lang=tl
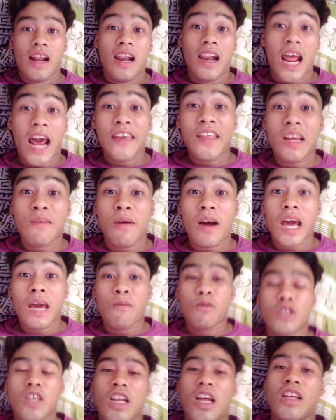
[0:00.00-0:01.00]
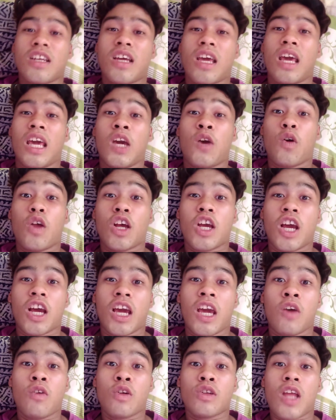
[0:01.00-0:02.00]
Lain ra ba kayo musanan kay igor agad
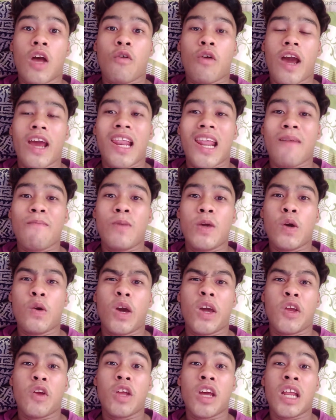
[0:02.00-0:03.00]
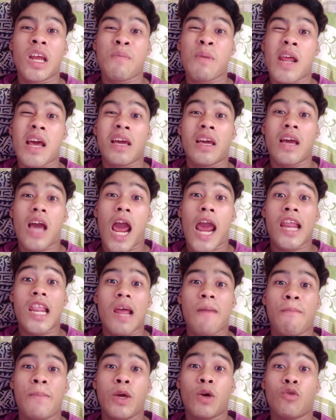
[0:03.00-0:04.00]
inyo ng tawag I love you inyo din reply I
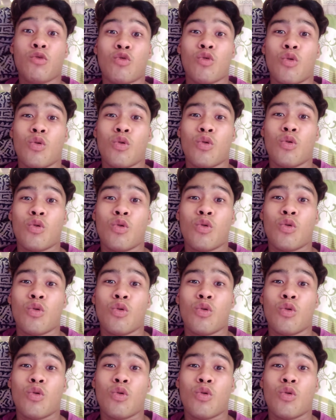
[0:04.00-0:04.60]
love you to.